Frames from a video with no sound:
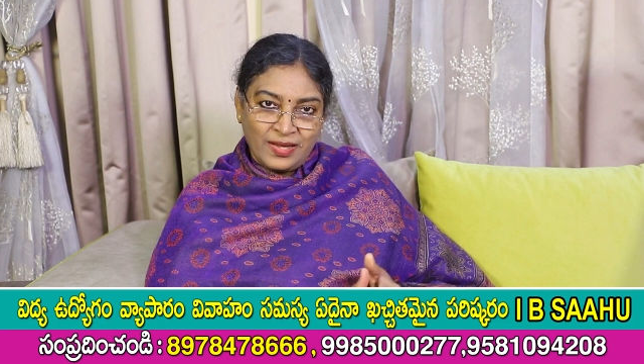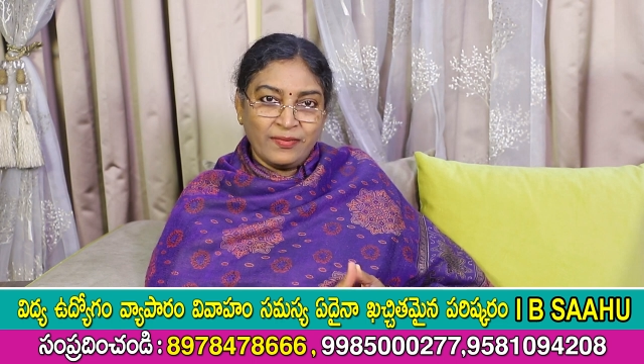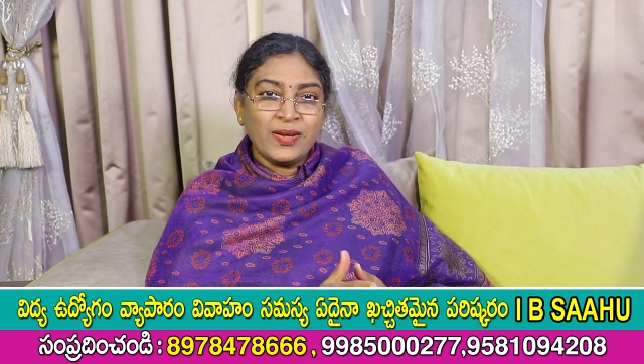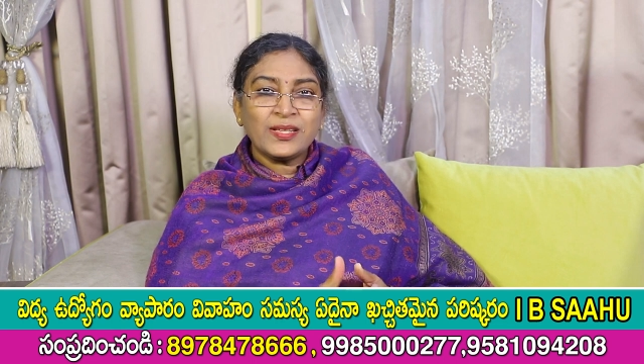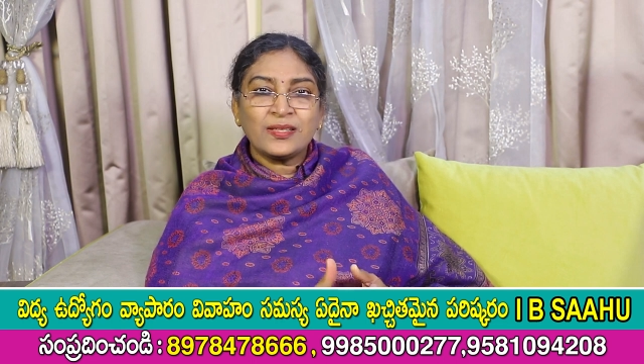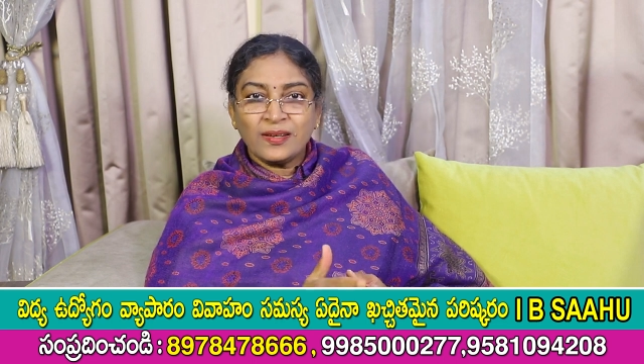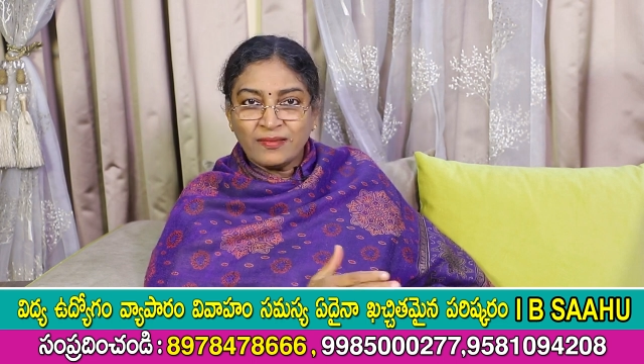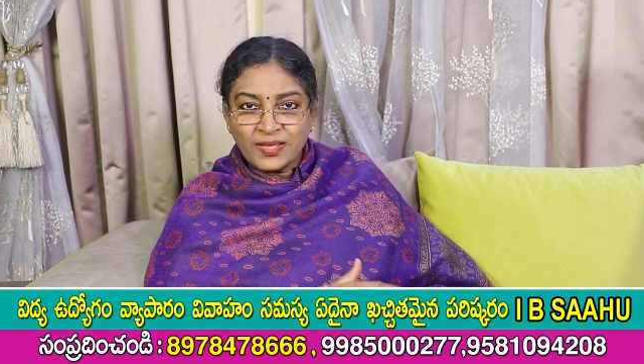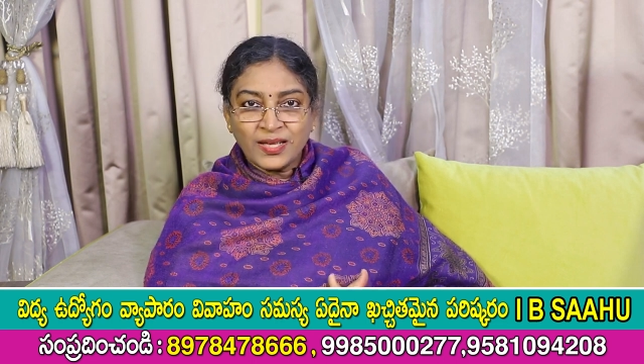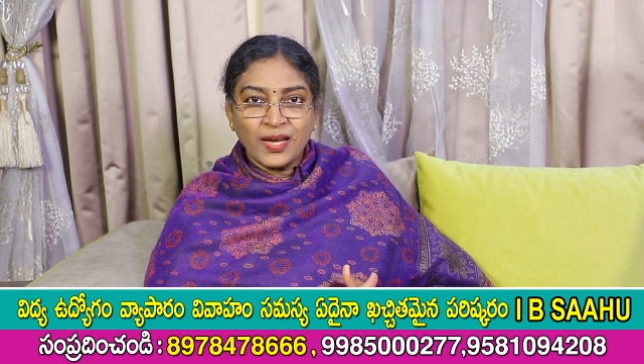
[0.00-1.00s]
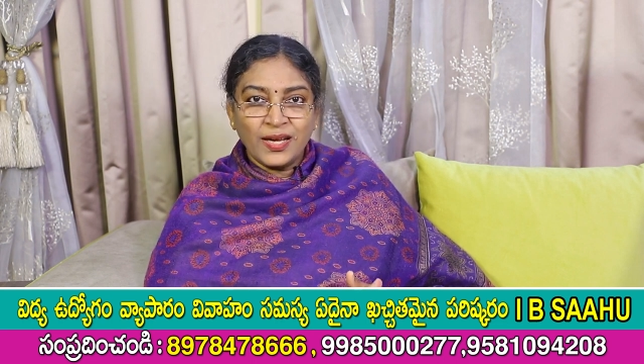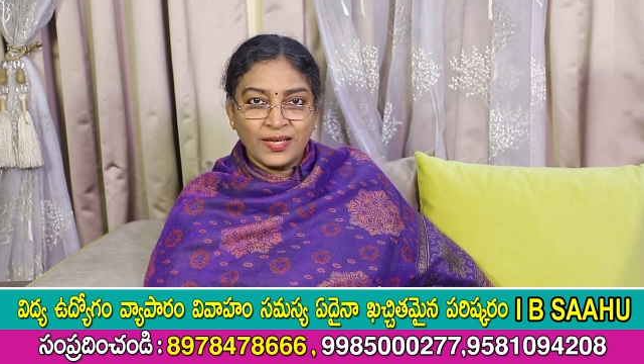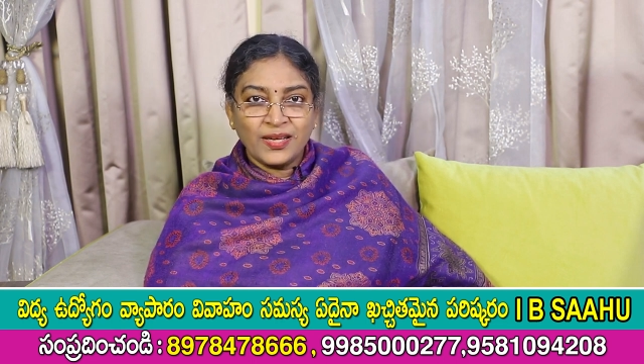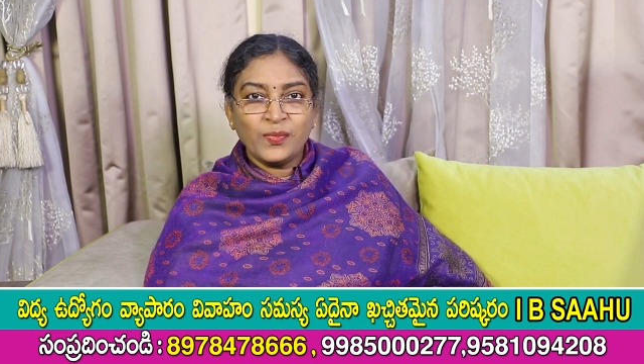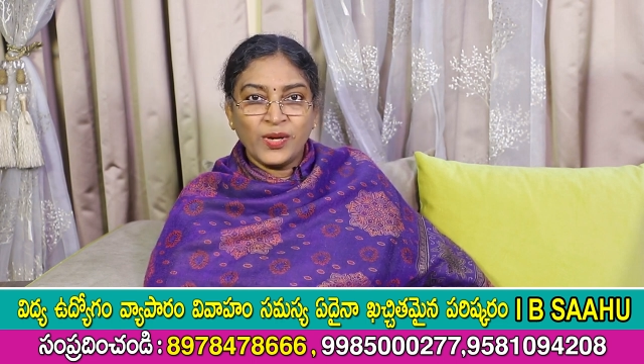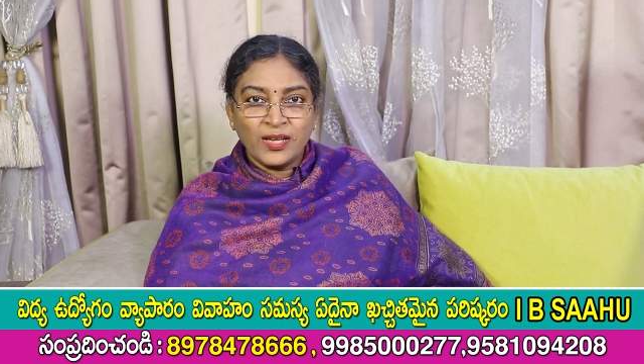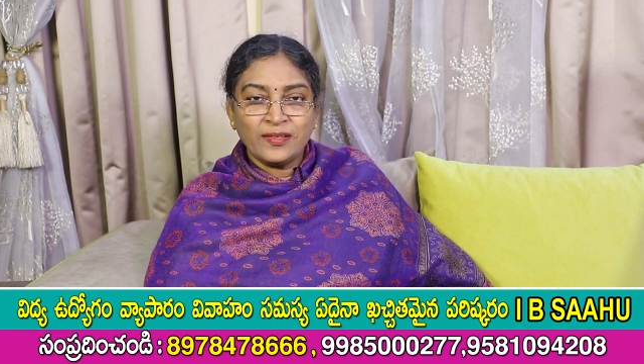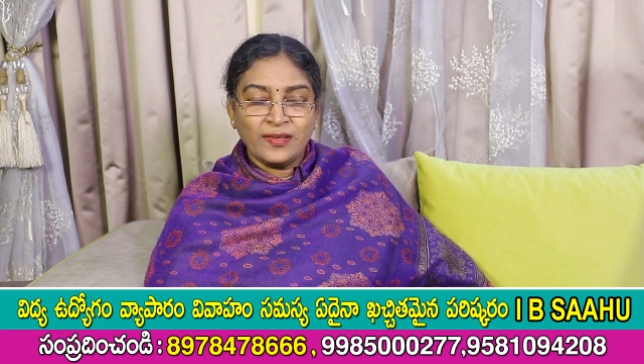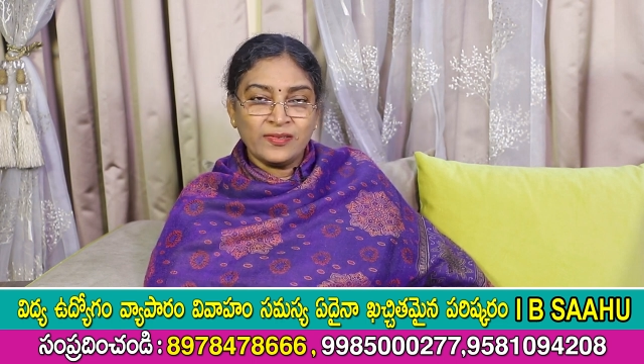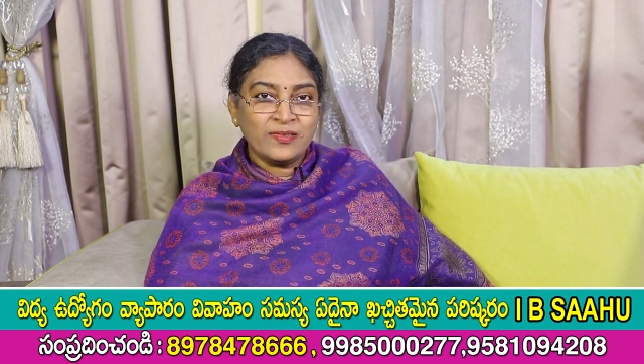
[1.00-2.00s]
తర్వాత తర్వాత కాలక్రమేణా
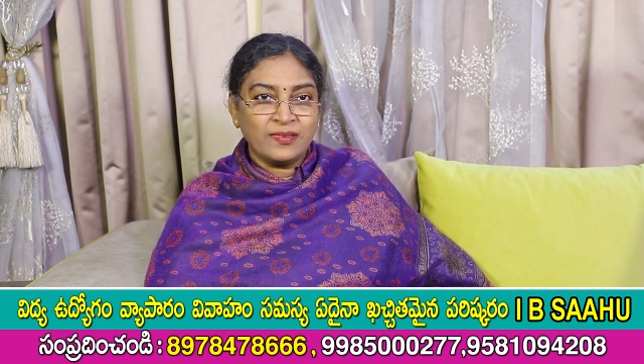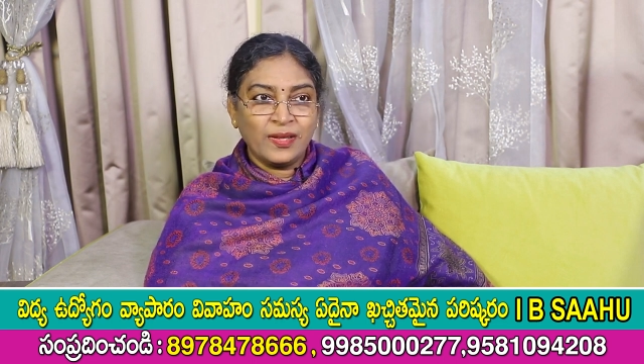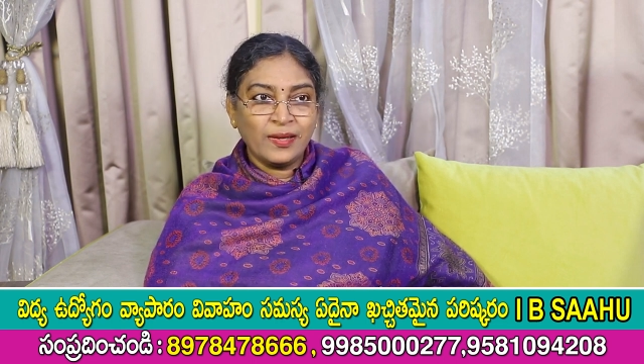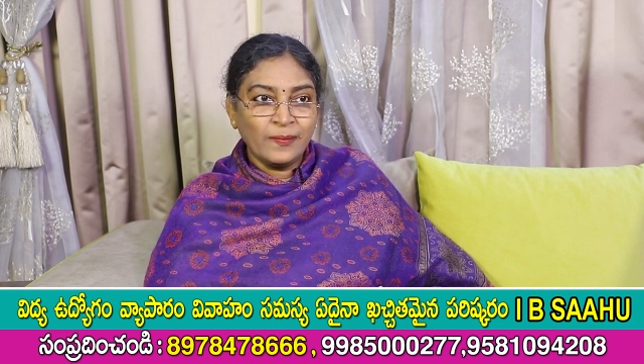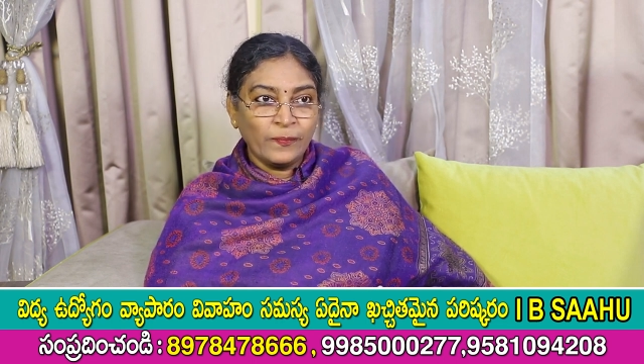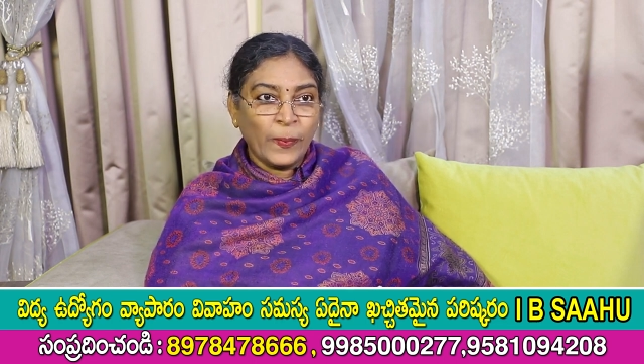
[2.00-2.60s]
తెలుస్తుంది